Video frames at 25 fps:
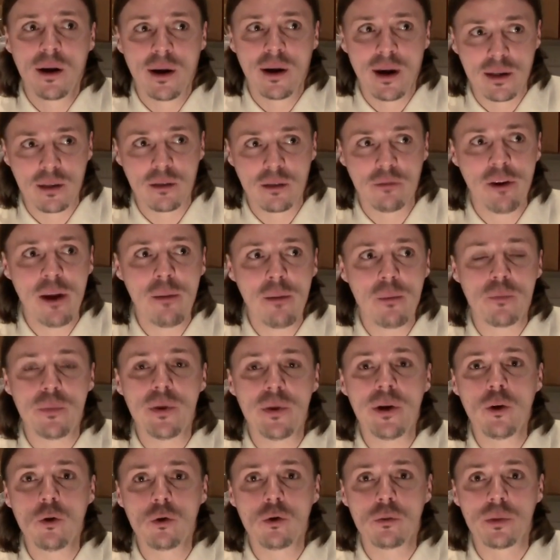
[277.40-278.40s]
как-то время,
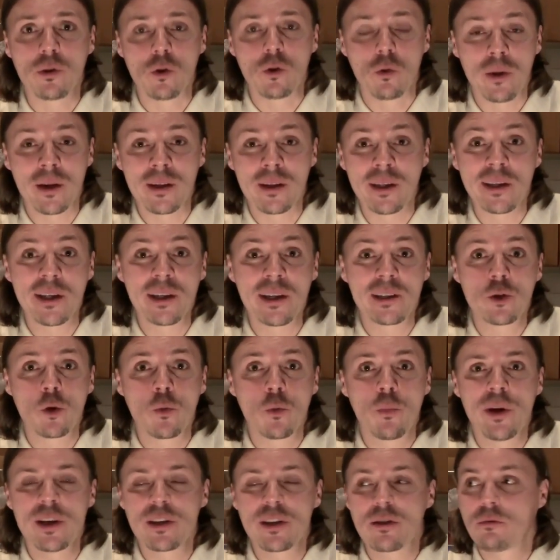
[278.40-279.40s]
период был, у меня таких
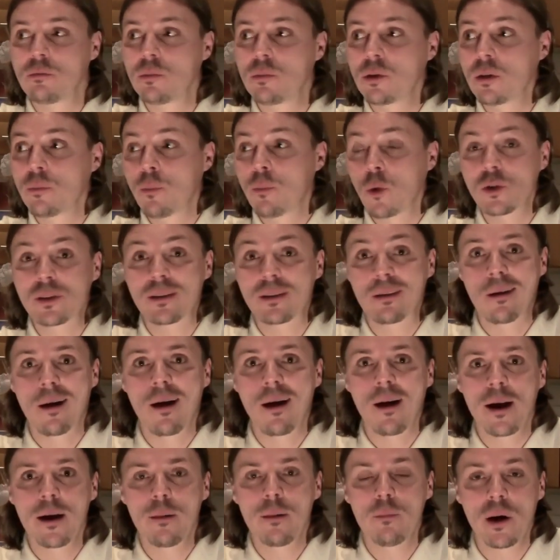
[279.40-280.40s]
сюрпризов было просто
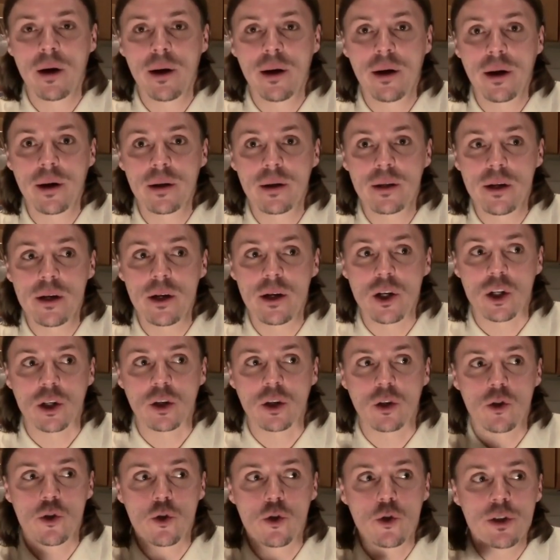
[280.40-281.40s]
гора и маленькая тележка.
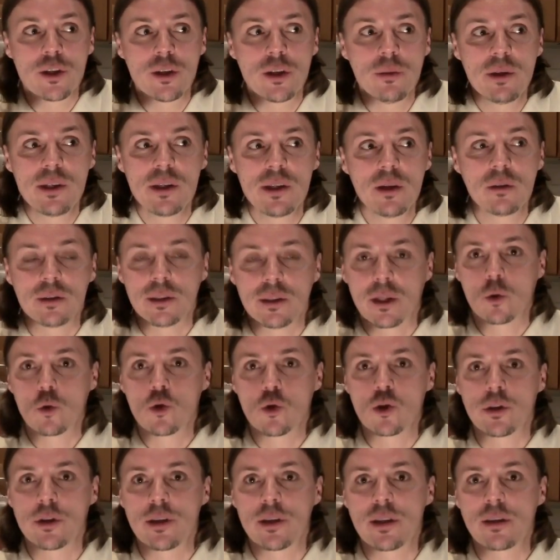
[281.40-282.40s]
Что с ними делать, я
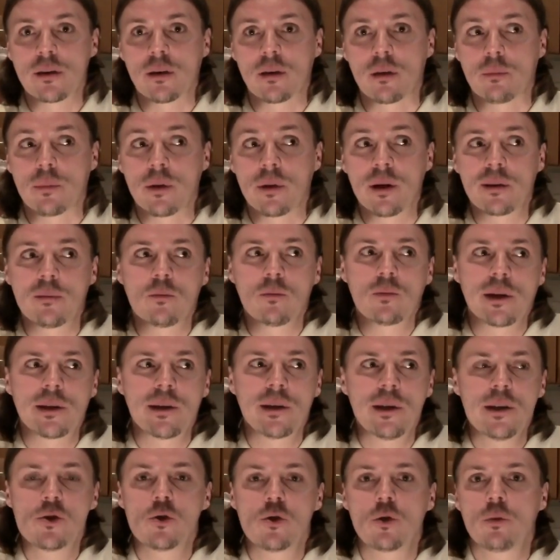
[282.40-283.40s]
тоже не знал. Поэтому
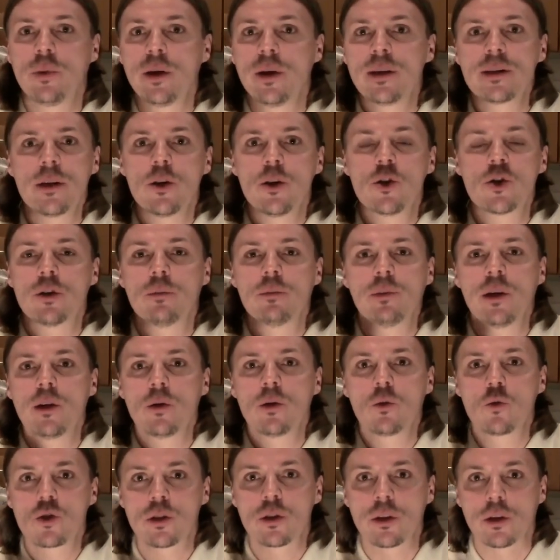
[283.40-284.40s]
такие сюрпризы лично мне
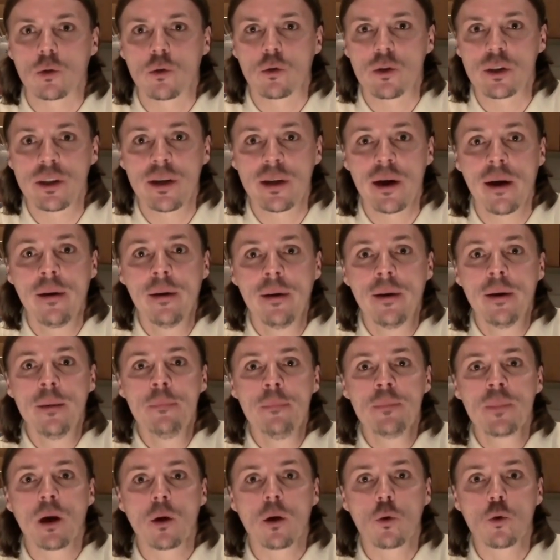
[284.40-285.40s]
не нужны. То есть я
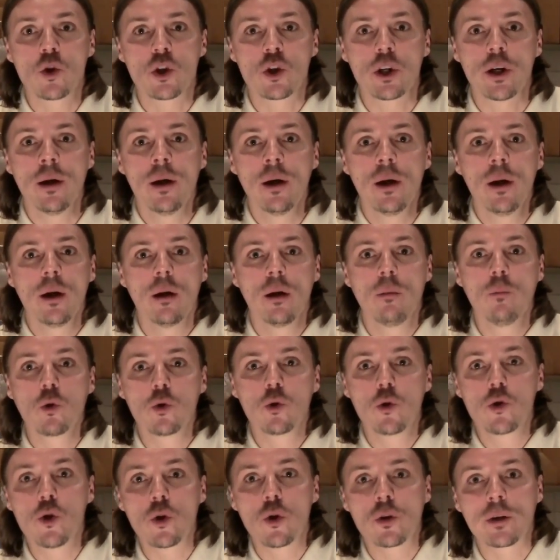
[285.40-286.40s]
Лучше
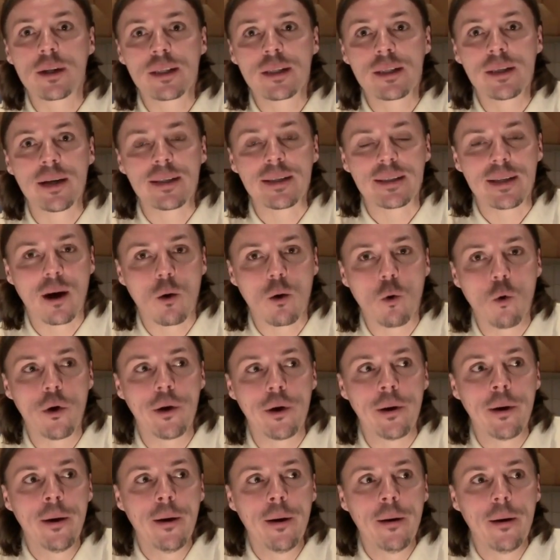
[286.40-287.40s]
буду четко знать,
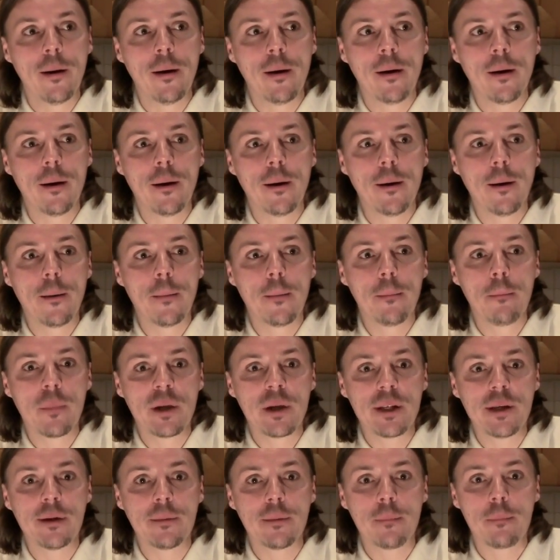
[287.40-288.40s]
какой э,
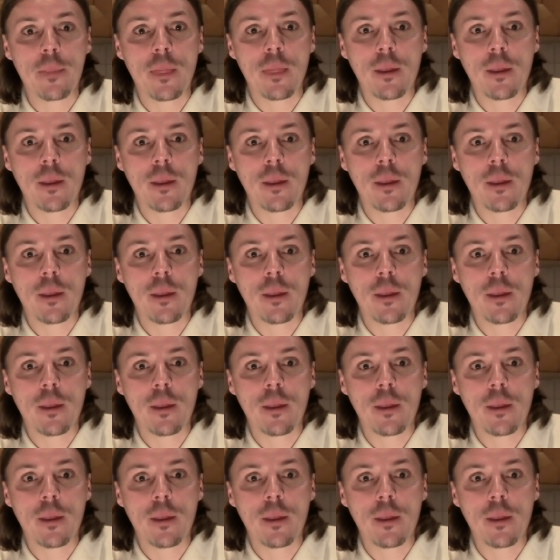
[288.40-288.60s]
мне э,